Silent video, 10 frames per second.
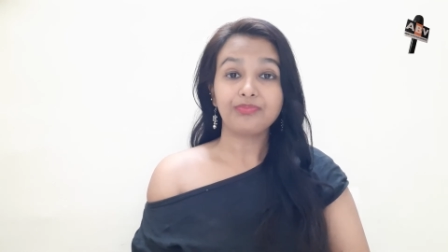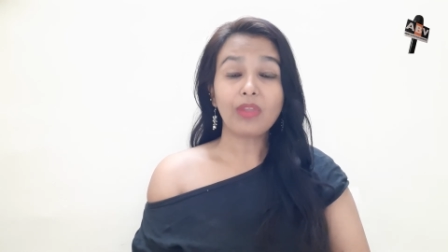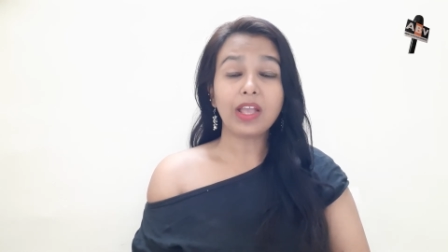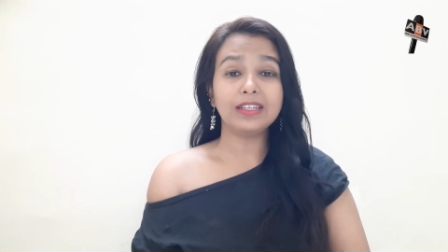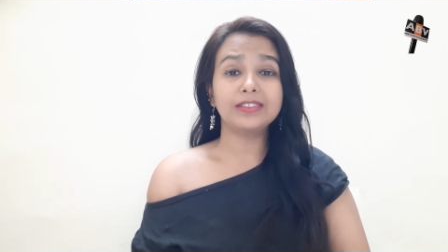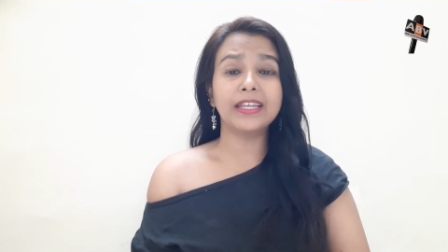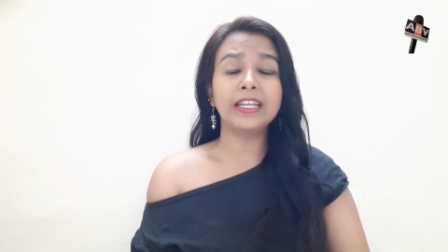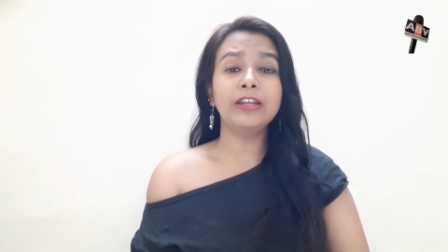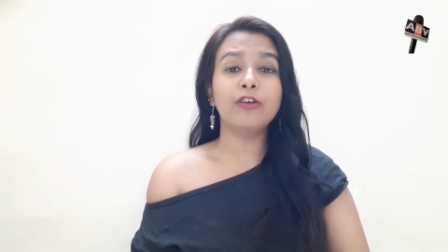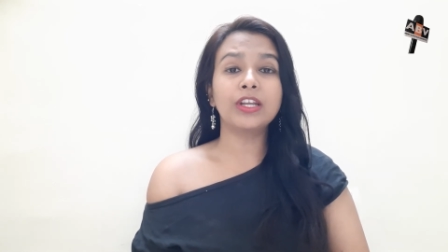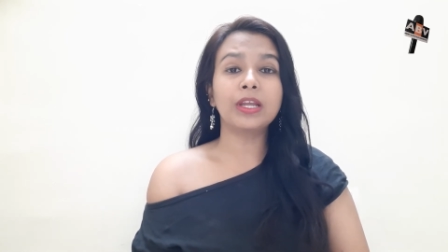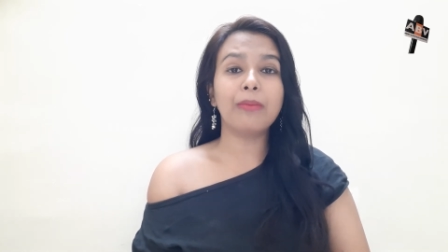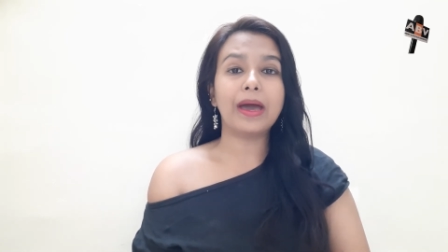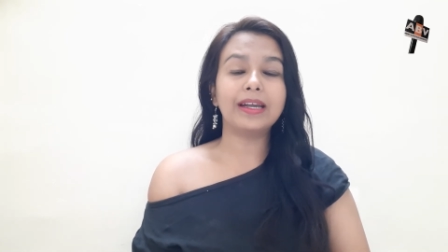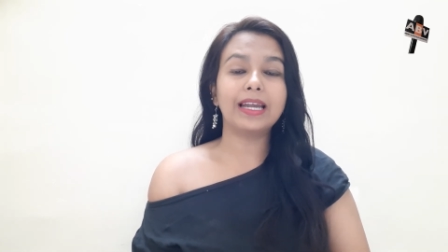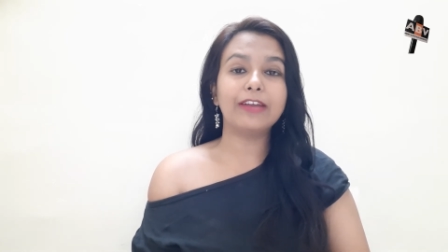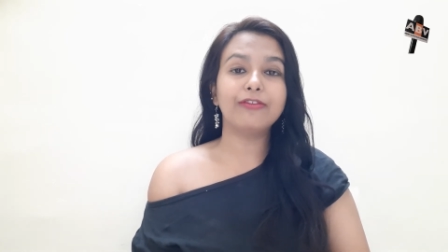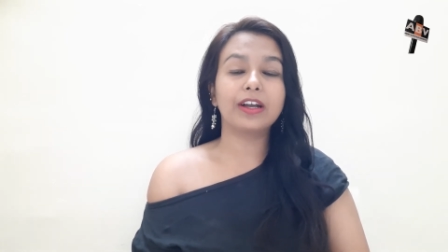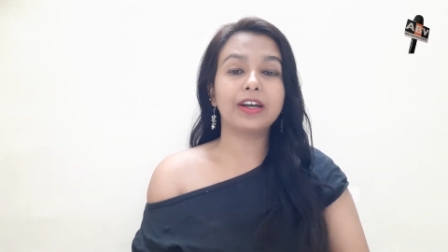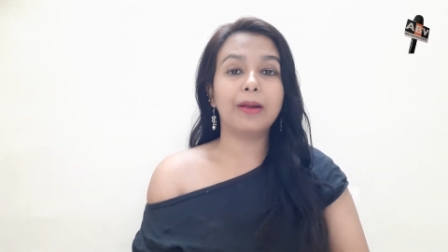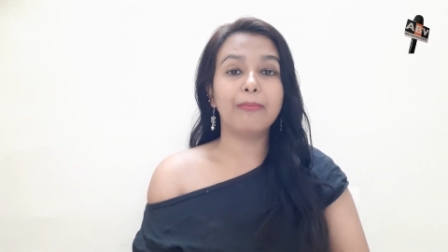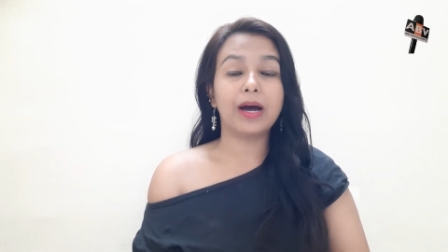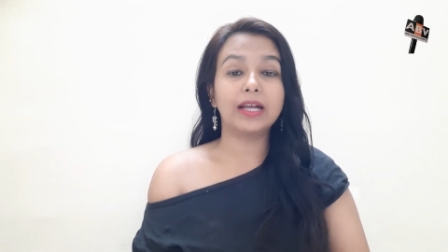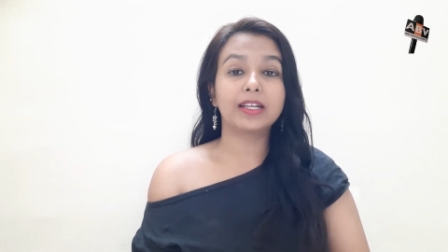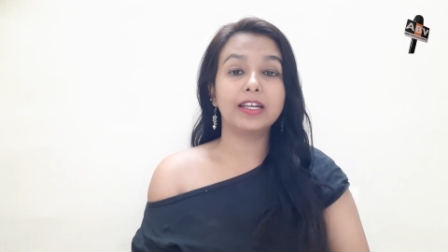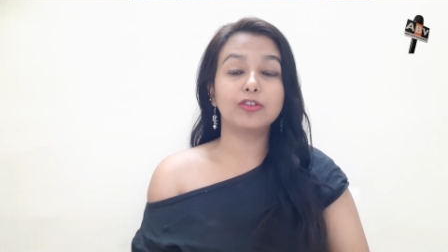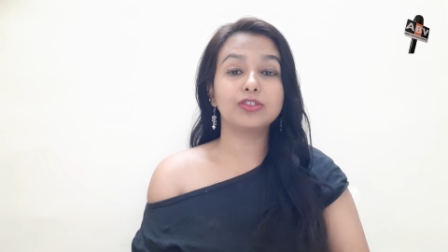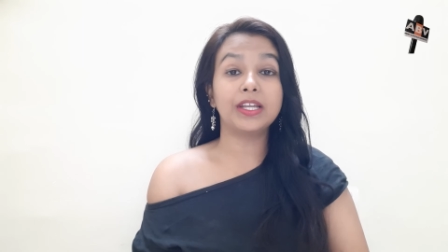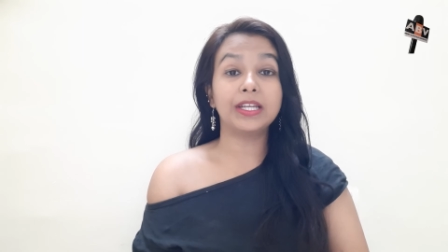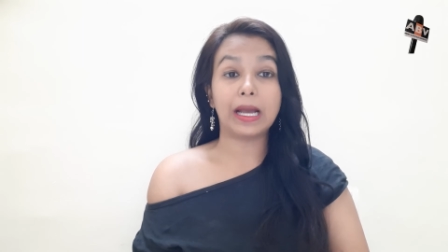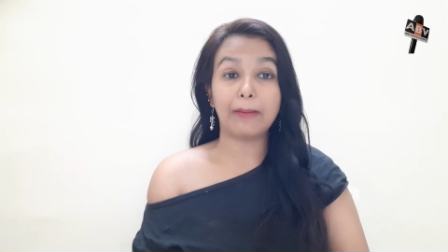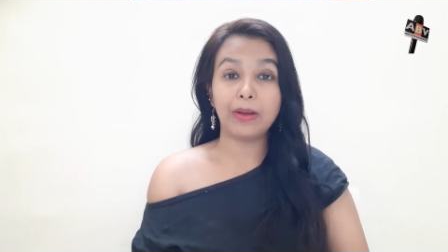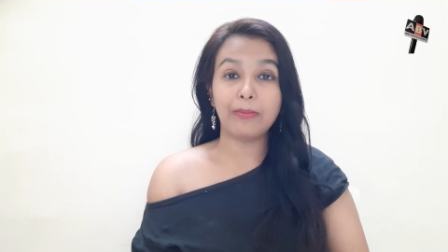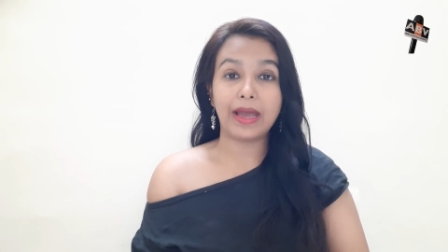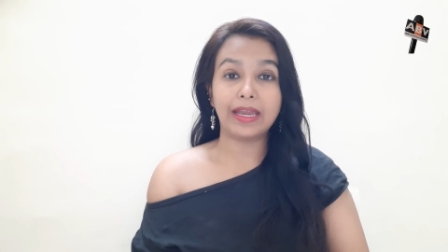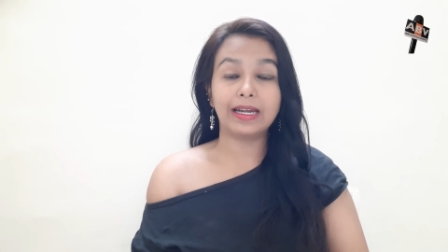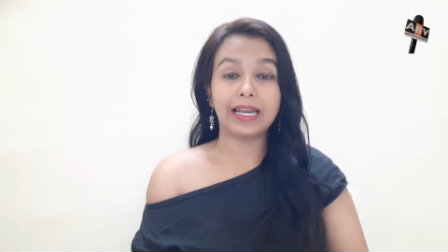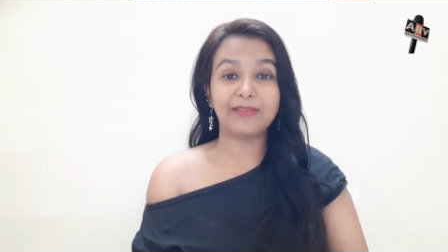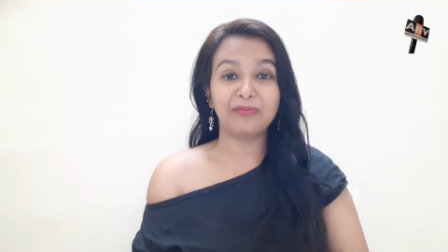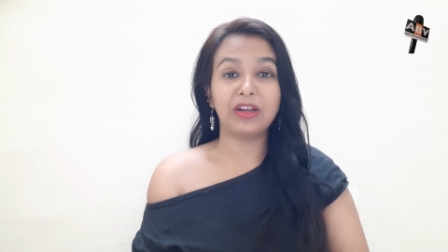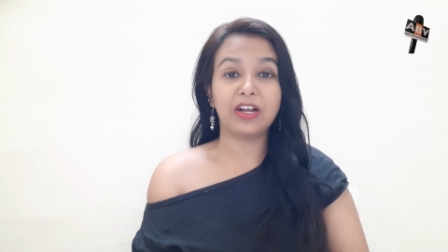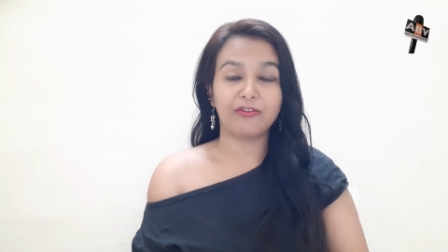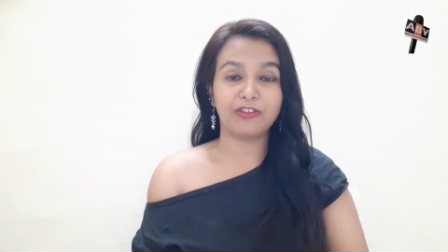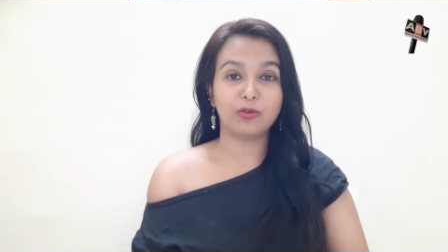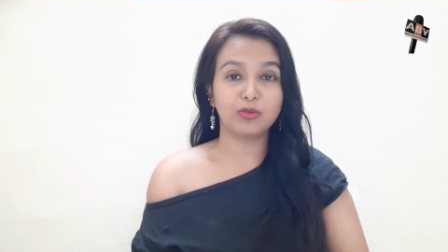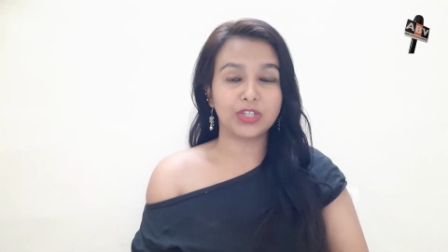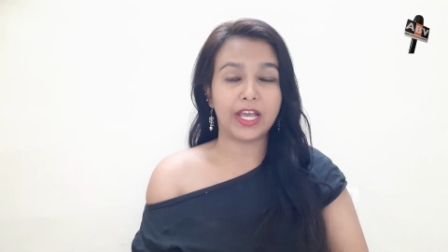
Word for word: सनी लियोनी के मैरिड लाइफ की अगर हम बात करें तो सनी अपने मैरिड लाइफ में काफ़ी खुश है